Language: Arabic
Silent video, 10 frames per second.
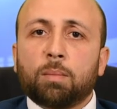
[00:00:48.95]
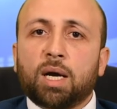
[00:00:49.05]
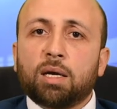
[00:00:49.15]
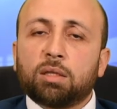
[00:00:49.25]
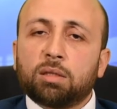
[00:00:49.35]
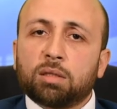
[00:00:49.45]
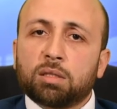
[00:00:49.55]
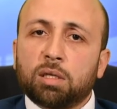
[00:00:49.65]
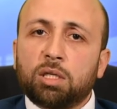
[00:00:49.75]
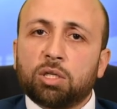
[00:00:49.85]
مع
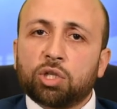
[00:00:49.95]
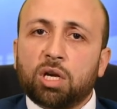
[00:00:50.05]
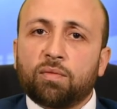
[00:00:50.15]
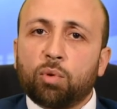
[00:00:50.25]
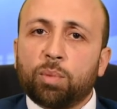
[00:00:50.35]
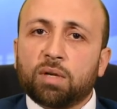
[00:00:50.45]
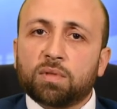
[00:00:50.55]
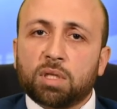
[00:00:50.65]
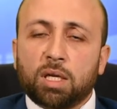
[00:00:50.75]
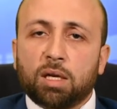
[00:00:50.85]
تسليط اشعاع فوق
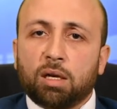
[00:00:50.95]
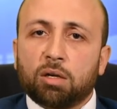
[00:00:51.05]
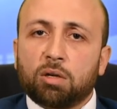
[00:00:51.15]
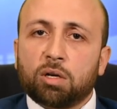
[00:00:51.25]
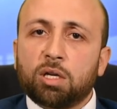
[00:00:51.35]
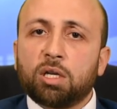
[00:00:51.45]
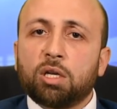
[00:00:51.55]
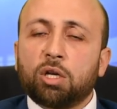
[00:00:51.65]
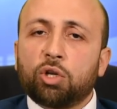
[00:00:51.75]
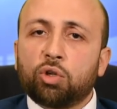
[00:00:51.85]
بنفسجيه على القرنيه
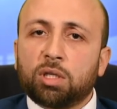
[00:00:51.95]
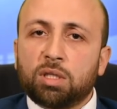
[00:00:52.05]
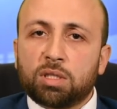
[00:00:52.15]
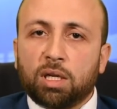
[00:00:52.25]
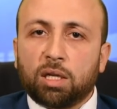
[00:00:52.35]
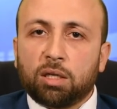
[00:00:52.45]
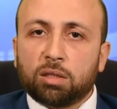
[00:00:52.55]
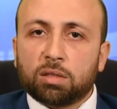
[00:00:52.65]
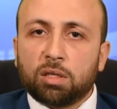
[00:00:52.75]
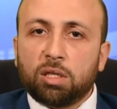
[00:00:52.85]
يؤدي ذلك
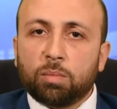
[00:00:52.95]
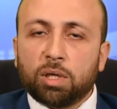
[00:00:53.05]
لتسليط